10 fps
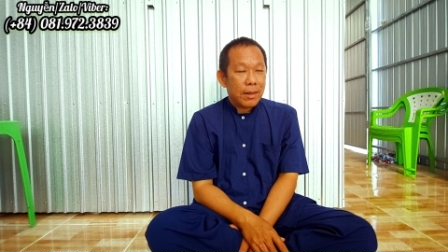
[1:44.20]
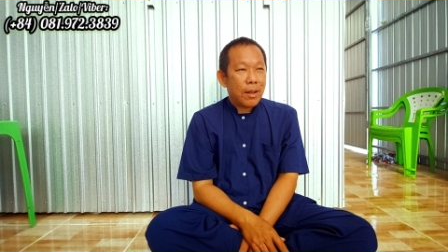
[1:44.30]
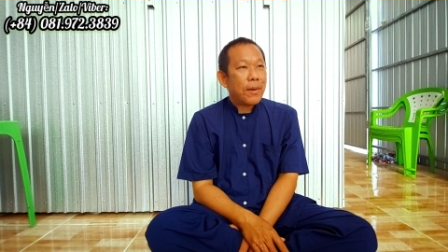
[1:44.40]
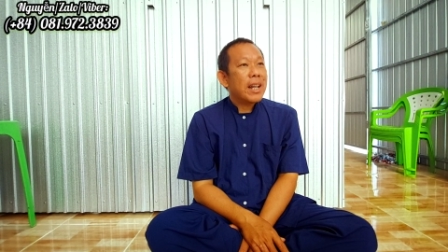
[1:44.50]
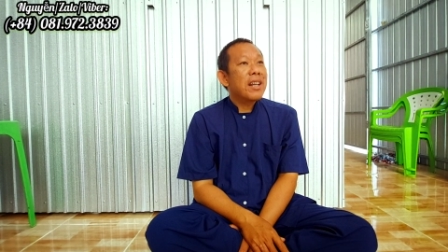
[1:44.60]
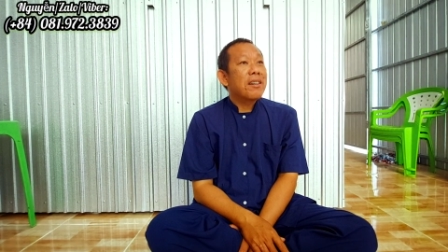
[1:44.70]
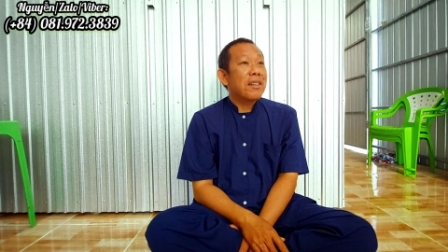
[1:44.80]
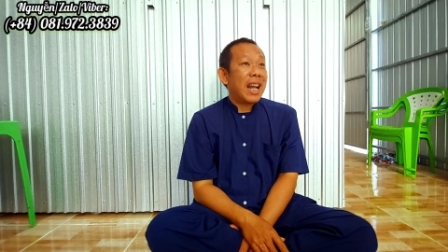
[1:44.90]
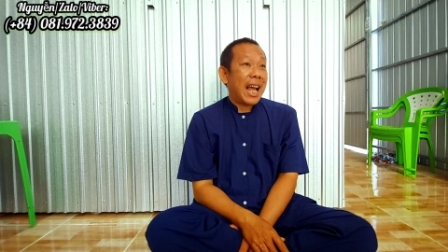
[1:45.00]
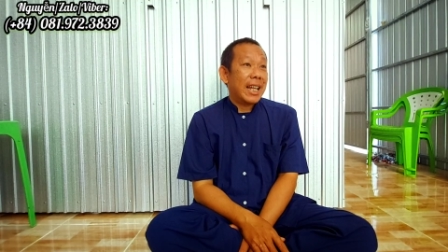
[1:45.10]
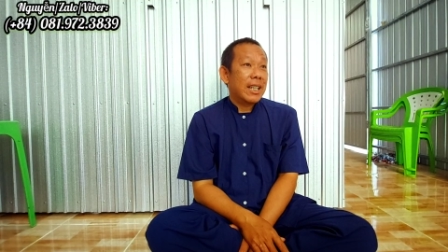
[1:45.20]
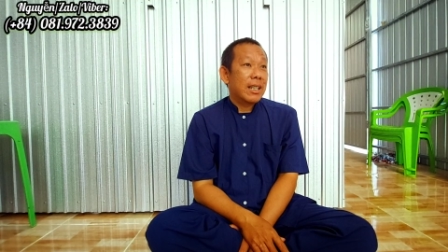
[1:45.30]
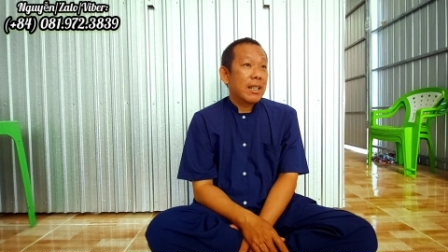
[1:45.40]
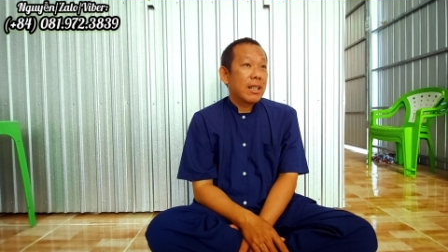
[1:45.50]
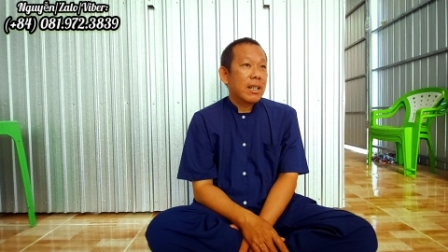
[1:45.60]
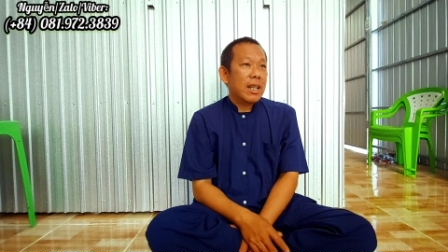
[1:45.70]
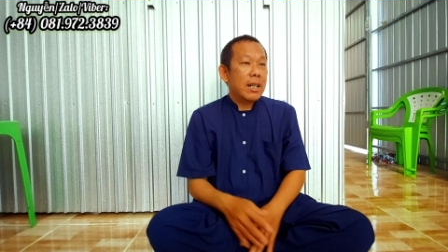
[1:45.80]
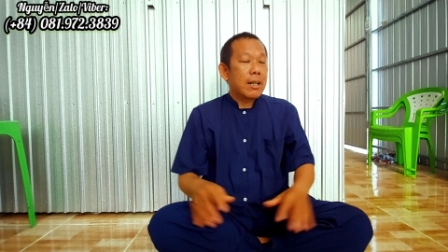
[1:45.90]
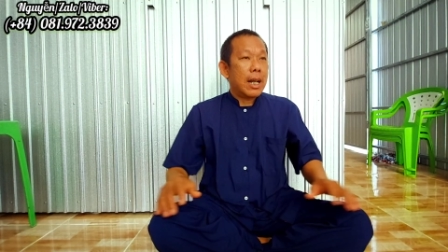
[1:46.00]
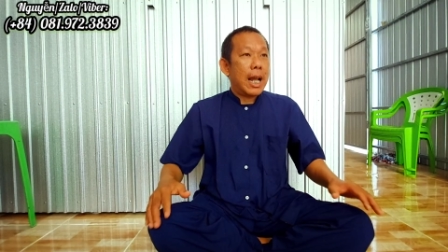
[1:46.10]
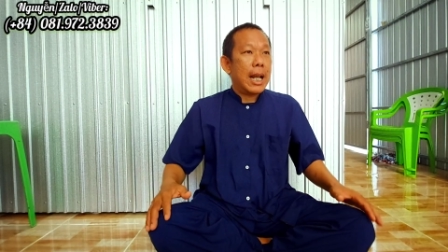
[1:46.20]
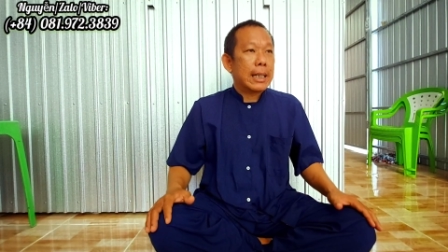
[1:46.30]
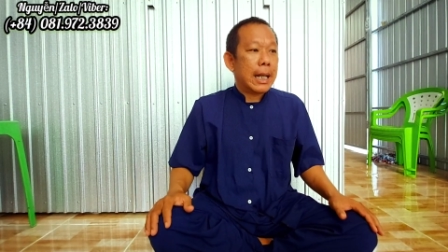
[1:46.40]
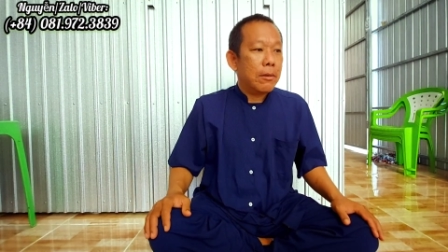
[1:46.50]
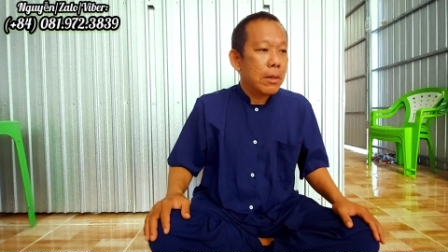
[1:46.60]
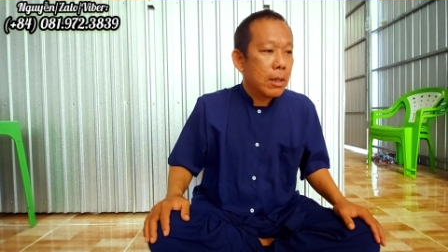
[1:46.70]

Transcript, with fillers: nó phải đi ngược lại đi ngược lại là sao